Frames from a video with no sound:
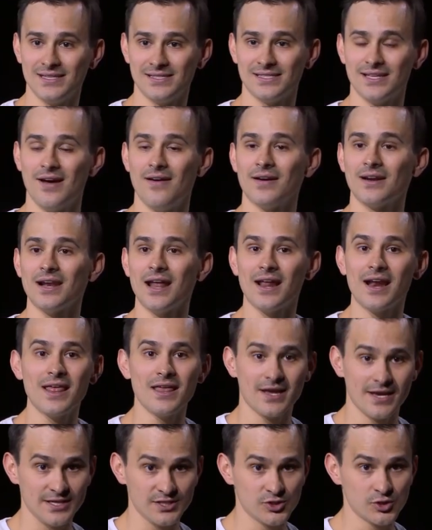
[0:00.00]
estaba clara
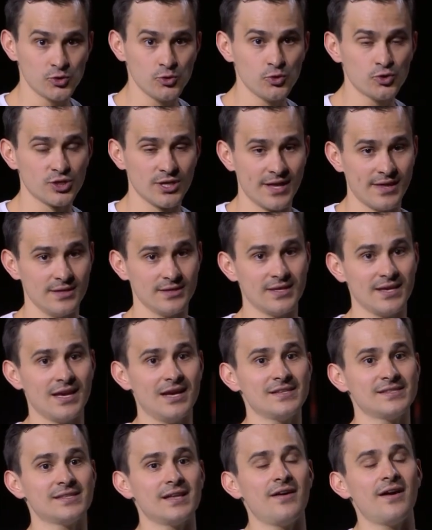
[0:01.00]
de Jesús, la identidad
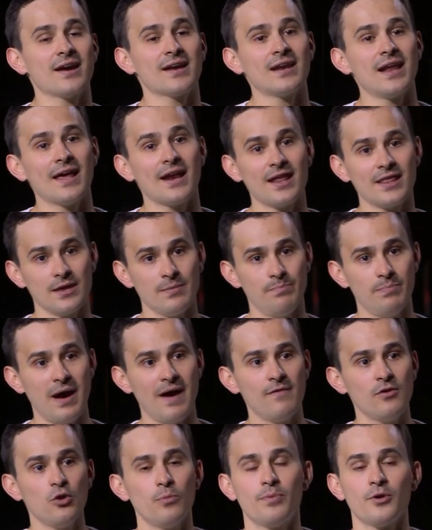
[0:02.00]
estaba clara de
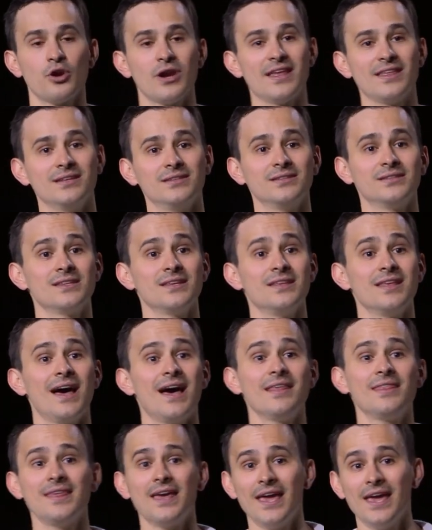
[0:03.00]
Pablo, pero la
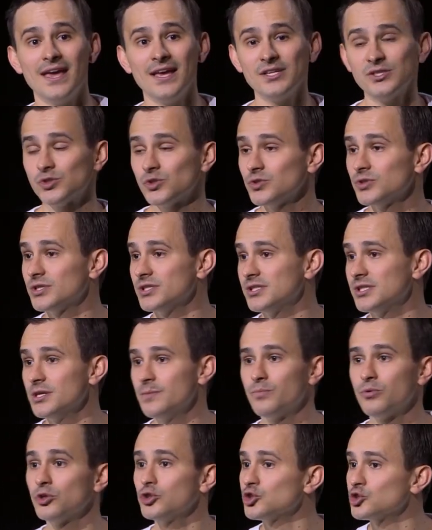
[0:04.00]
identidad de esos
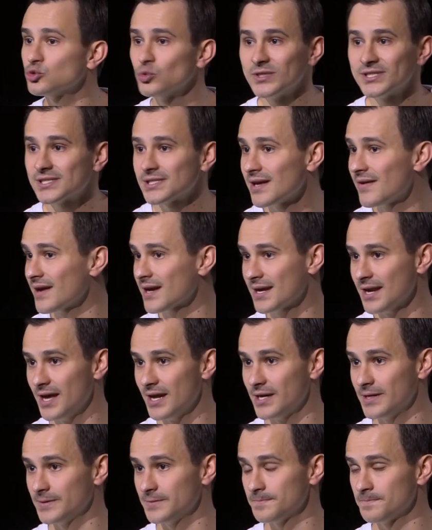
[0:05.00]
discípulos no estaba
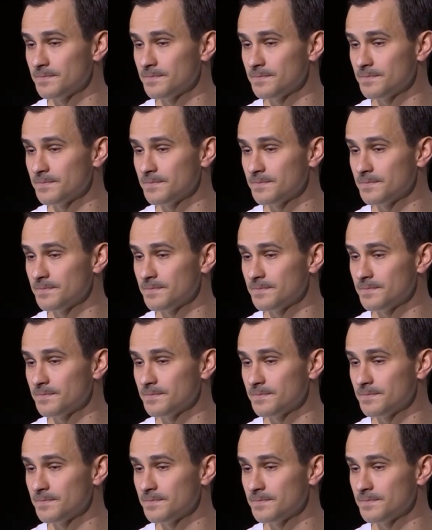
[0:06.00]
clara.